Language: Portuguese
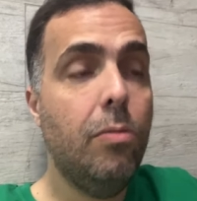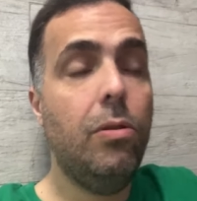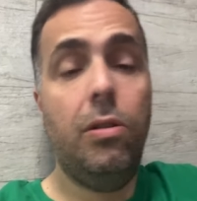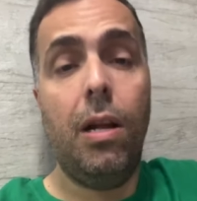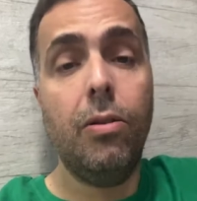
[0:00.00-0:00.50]

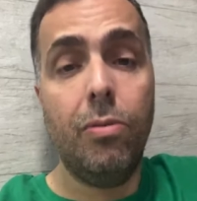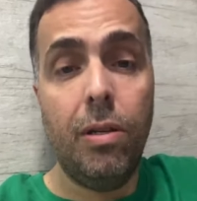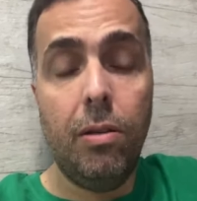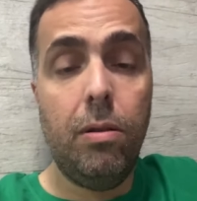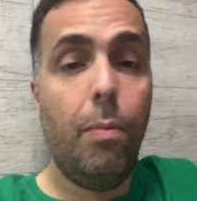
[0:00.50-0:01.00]
nos Estados
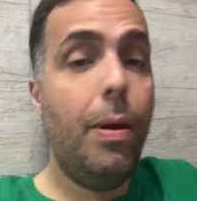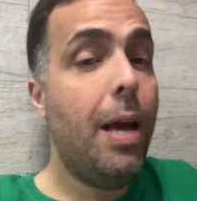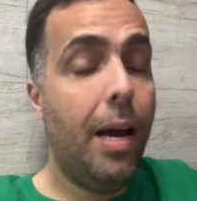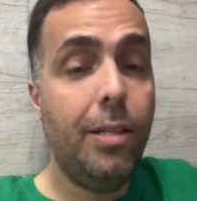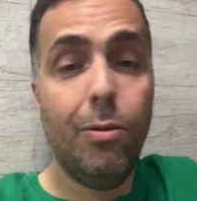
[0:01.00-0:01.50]
Unidos
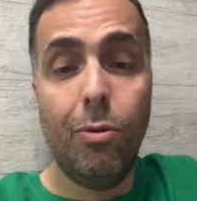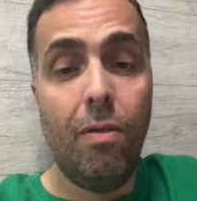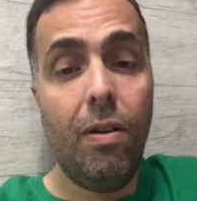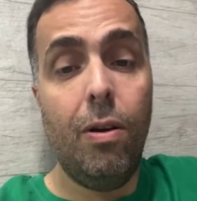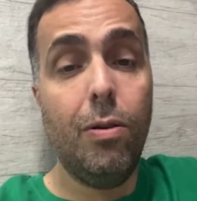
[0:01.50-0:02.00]
também, a região de
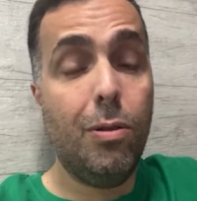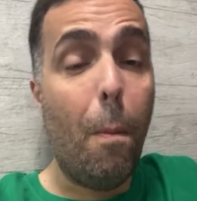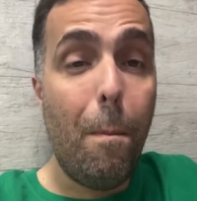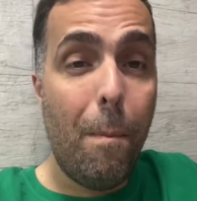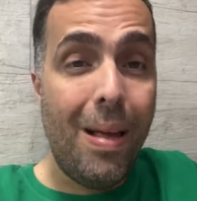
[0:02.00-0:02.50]
Nova York,
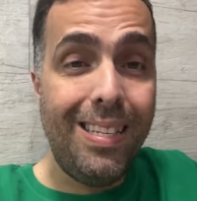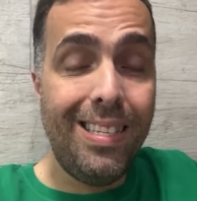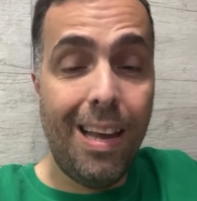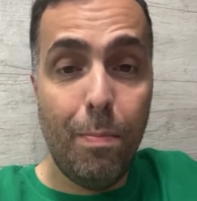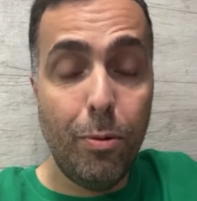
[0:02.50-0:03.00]
são
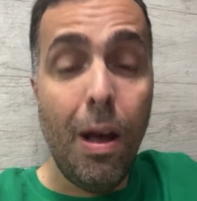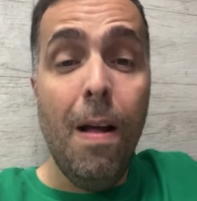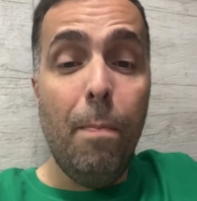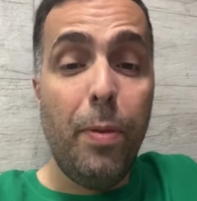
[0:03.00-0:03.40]
exemplos